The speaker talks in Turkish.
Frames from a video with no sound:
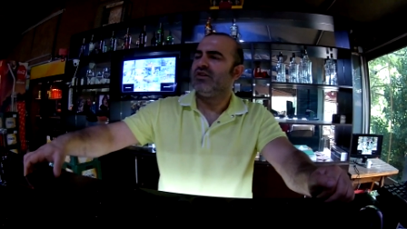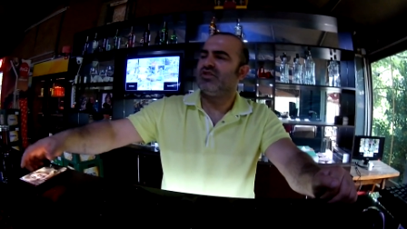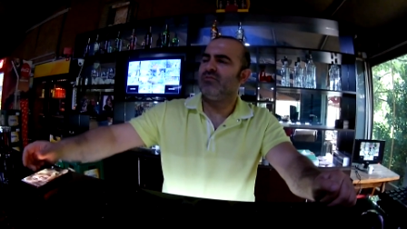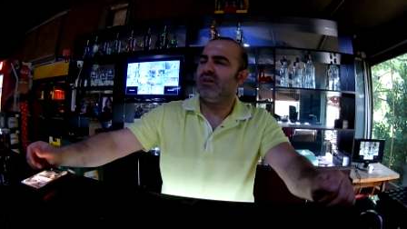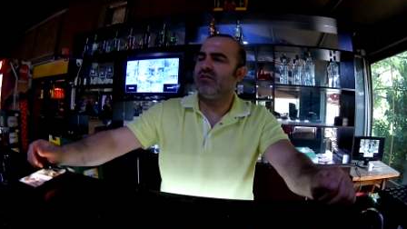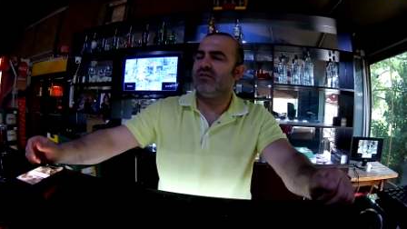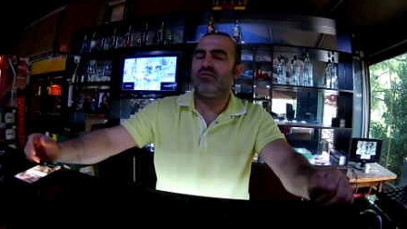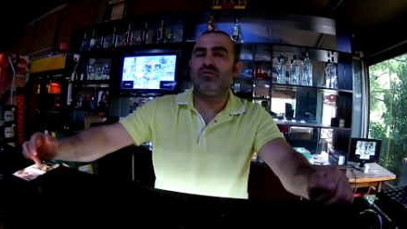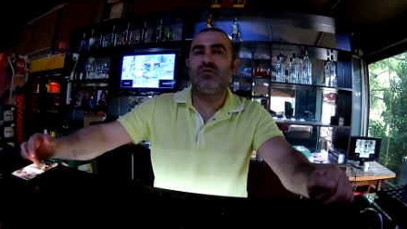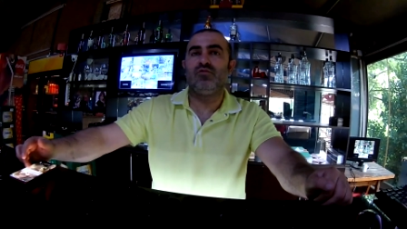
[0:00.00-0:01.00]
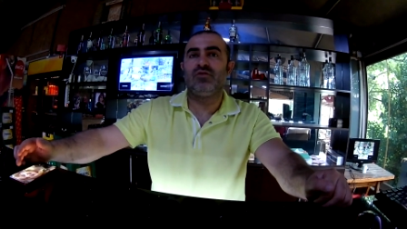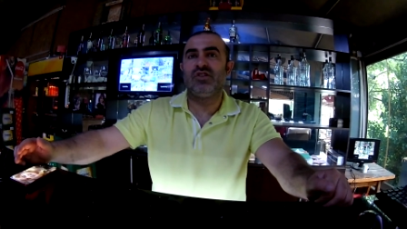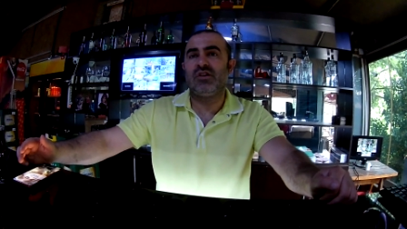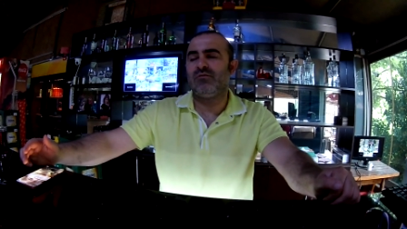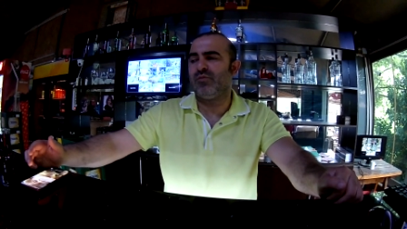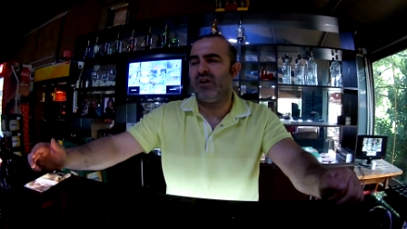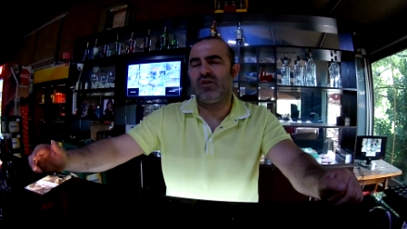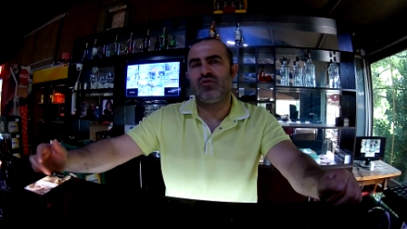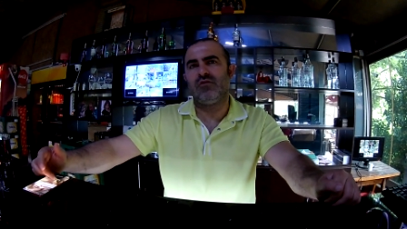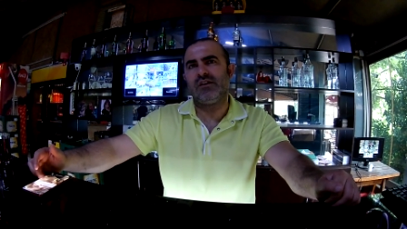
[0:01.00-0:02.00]
Şimdi e, burada muhteşem bir
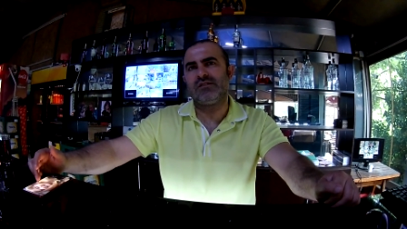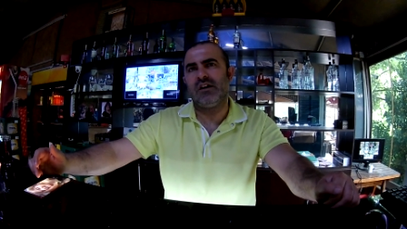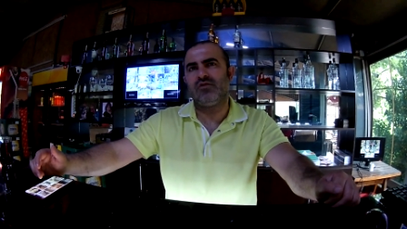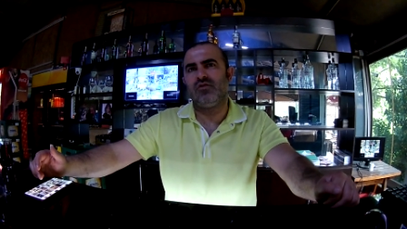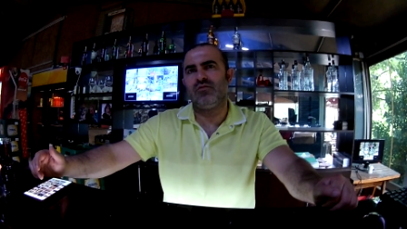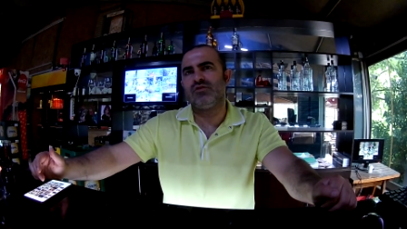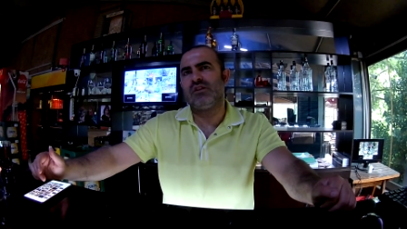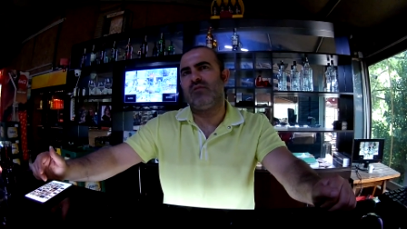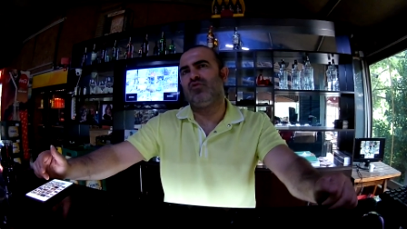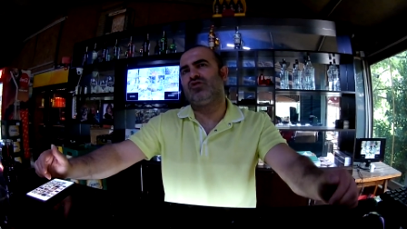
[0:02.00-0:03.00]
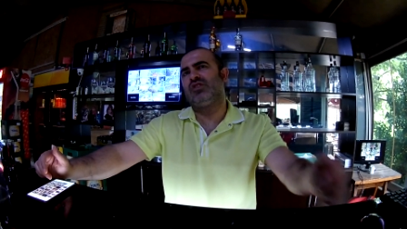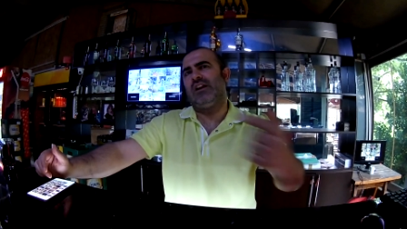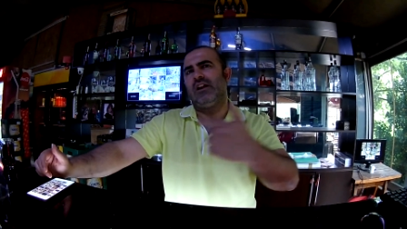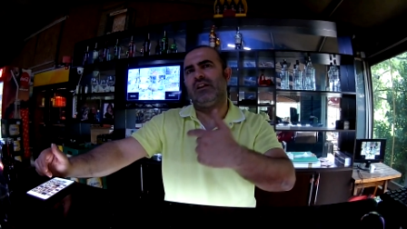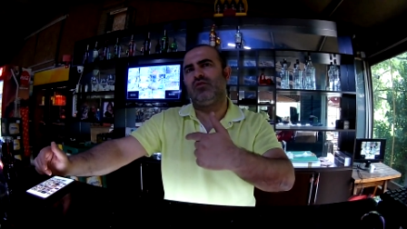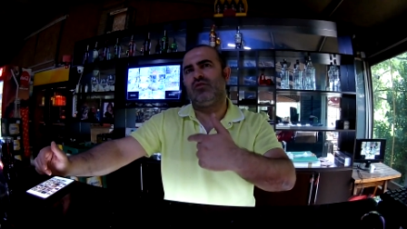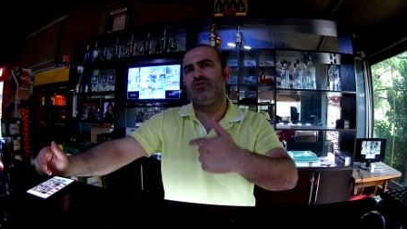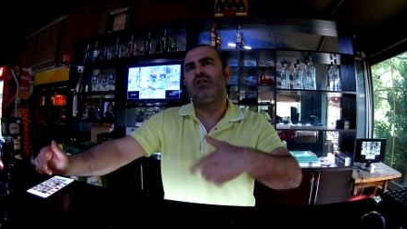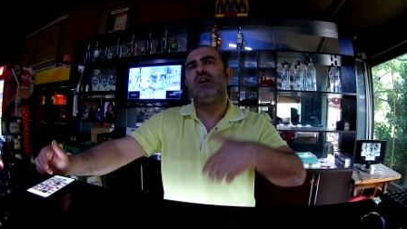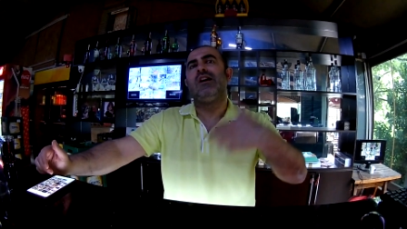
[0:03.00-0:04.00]
parkur var. Sağa dönümüzden büyük şelaleye iniyoruz.